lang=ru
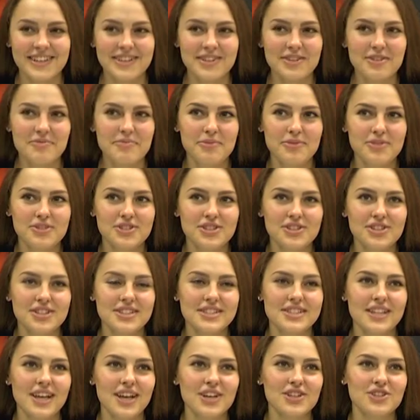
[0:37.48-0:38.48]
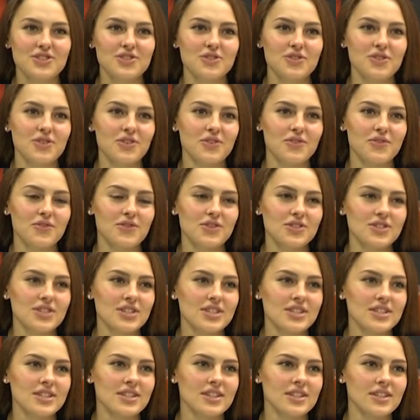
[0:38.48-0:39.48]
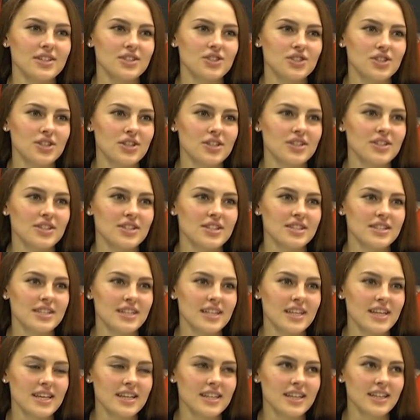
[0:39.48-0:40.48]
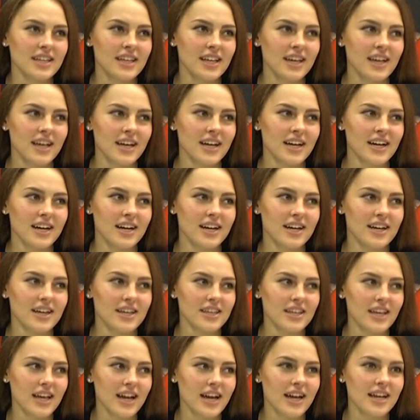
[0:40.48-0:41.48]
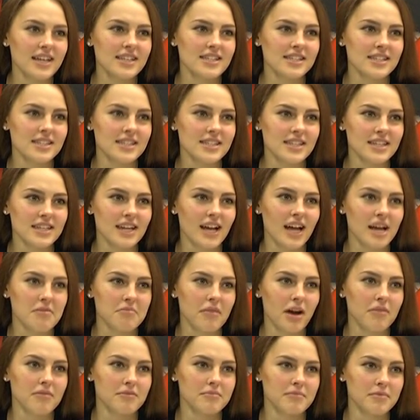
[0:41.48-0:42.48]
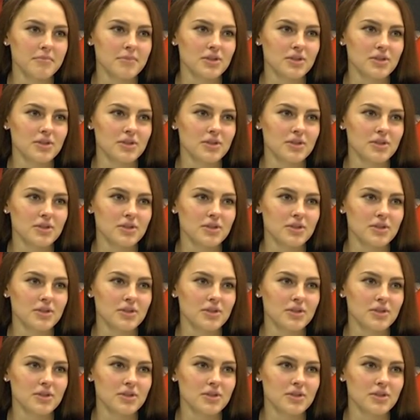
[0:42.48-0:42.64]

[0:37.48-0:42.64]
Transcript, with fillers: Ну, получилось так, что в возрасте 14 лет э, я, сестра и мама, мы